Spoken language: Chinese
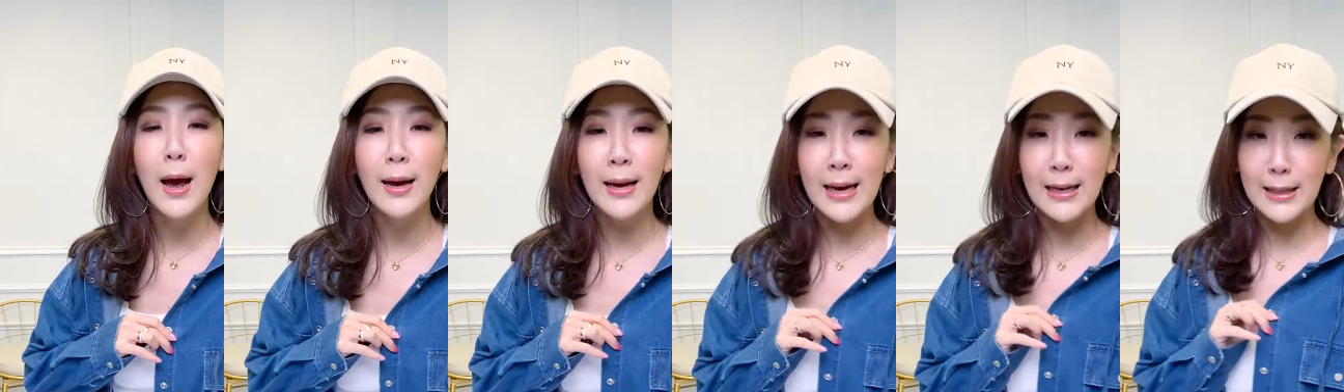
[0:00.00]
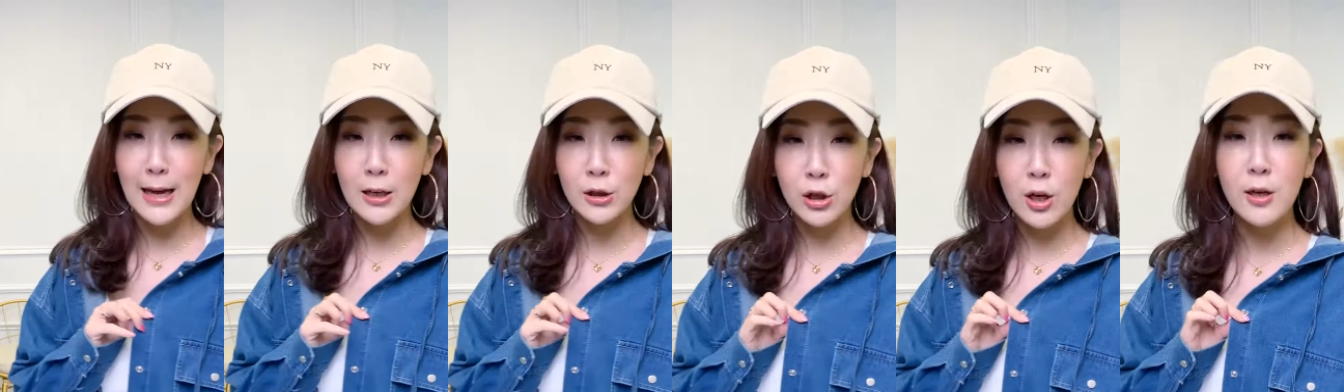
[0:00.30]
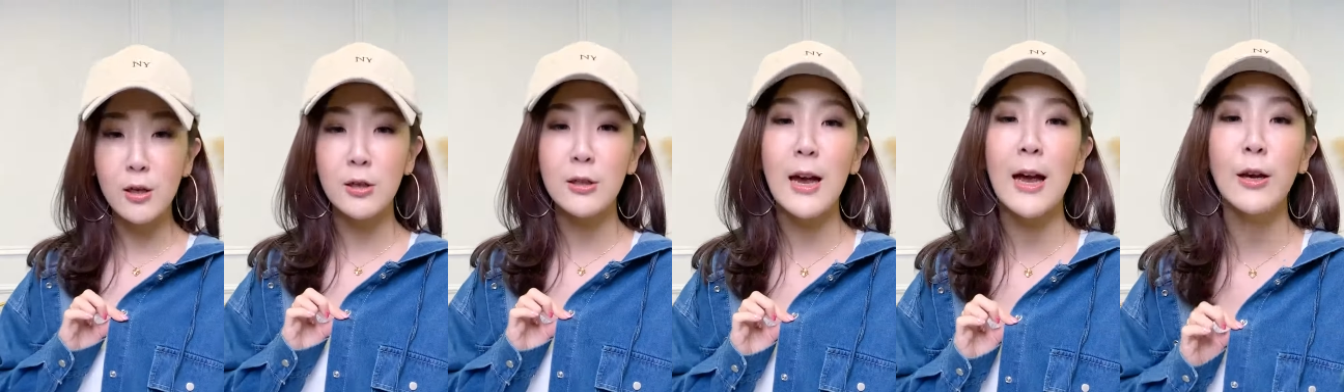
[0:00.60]
它可以当
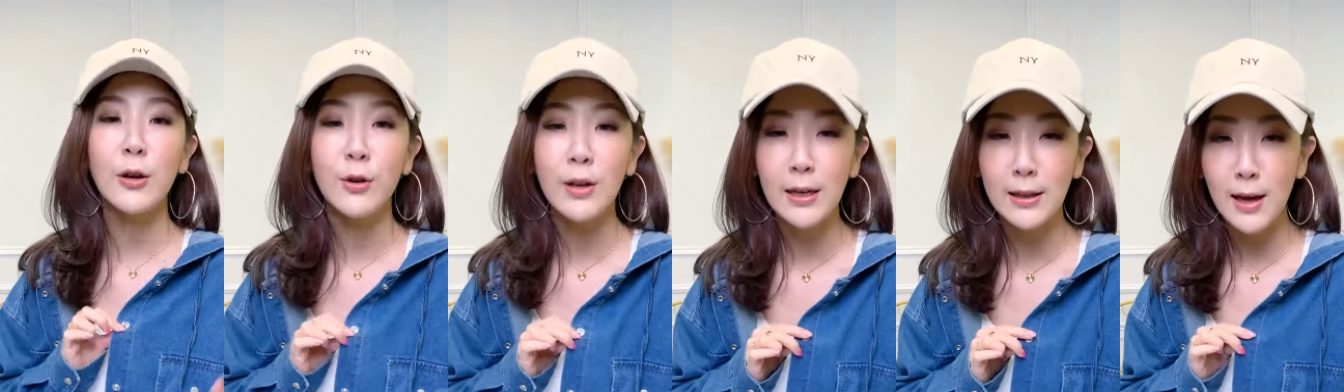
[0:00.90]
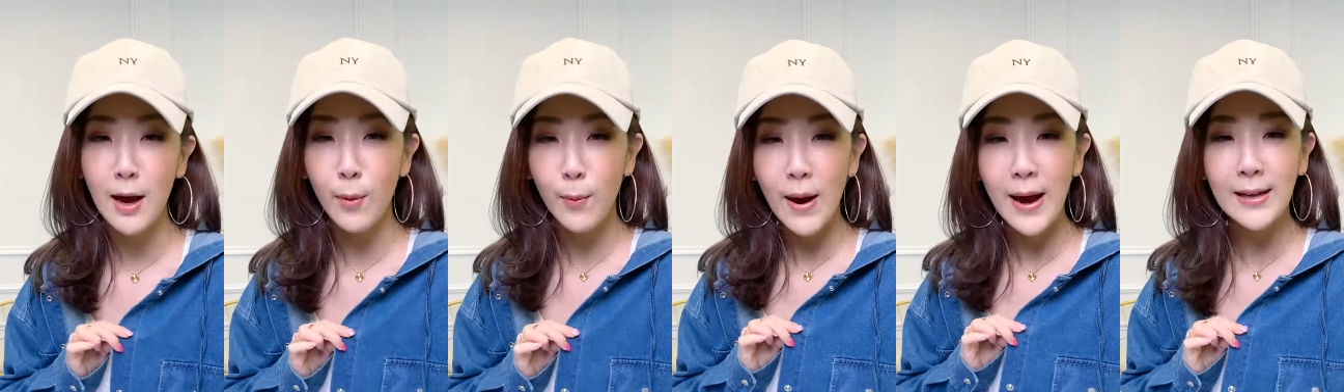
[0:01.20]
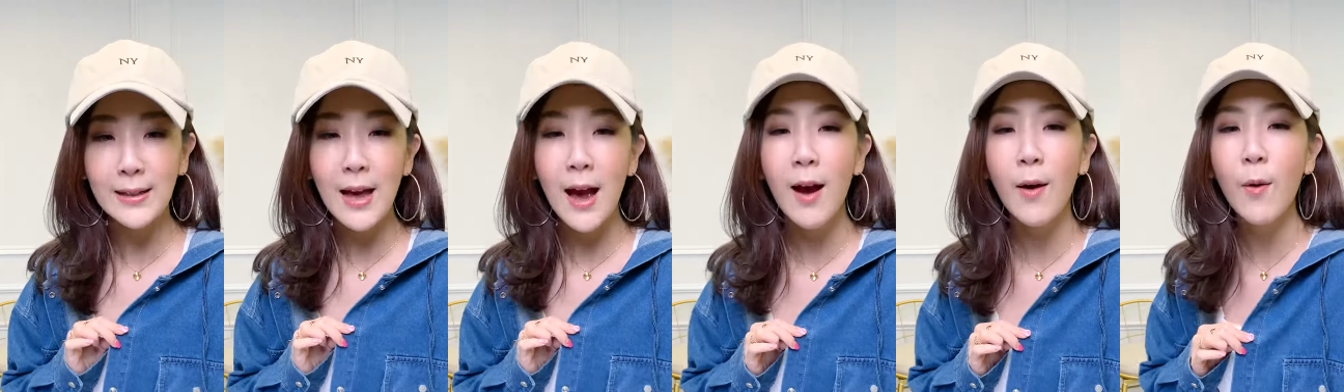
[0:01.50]
衬衫，又可以当
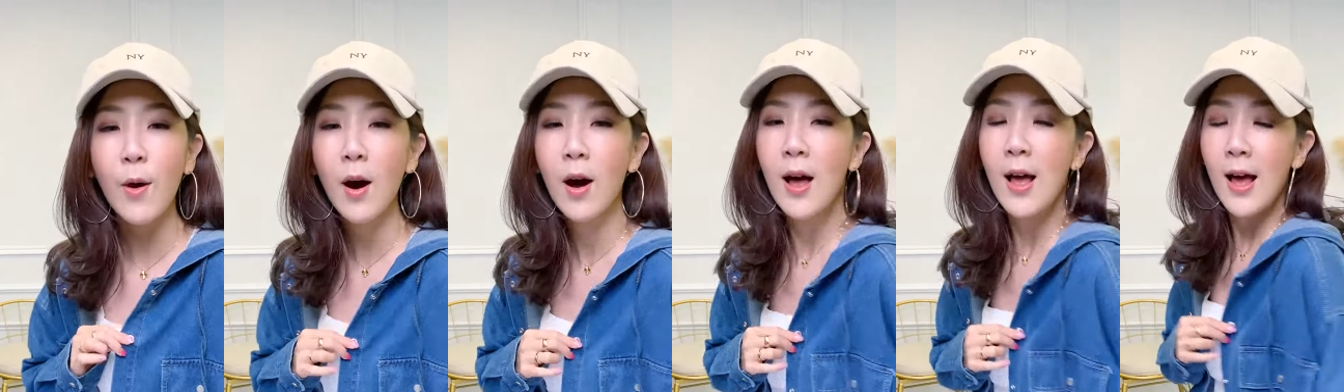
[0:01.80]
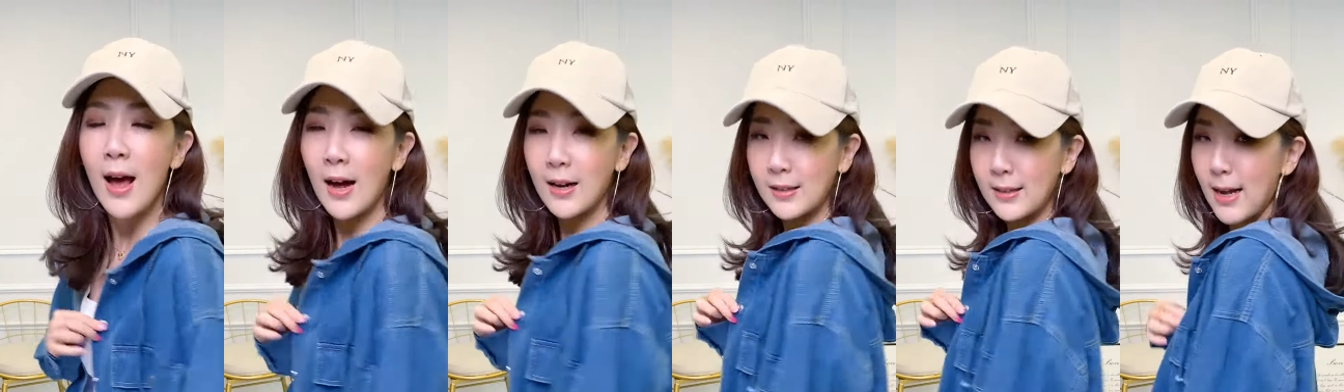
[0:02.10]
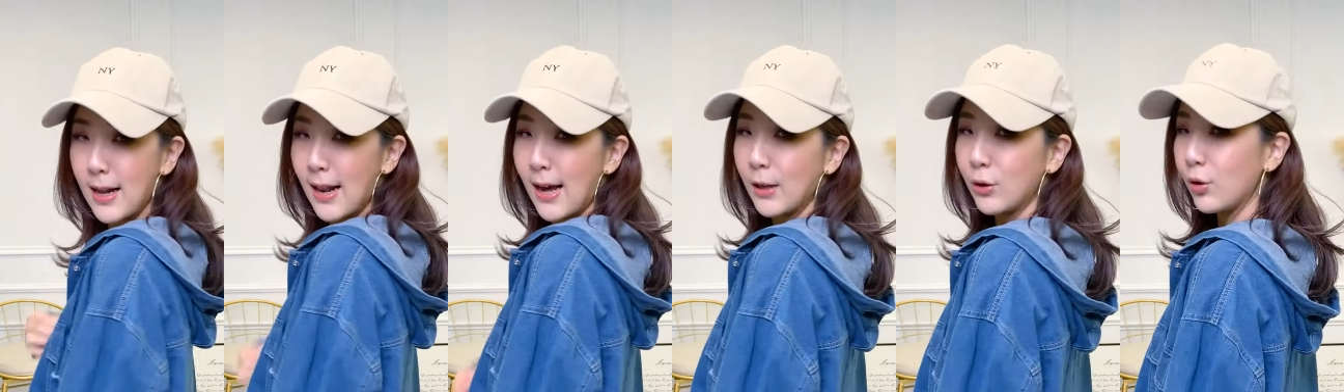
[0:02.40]
外套哦。好，
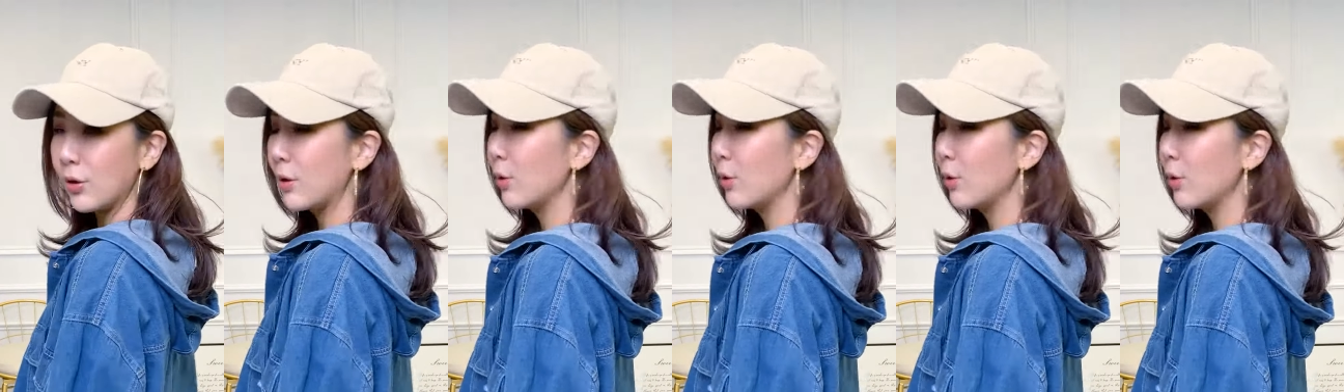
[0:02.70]
再来就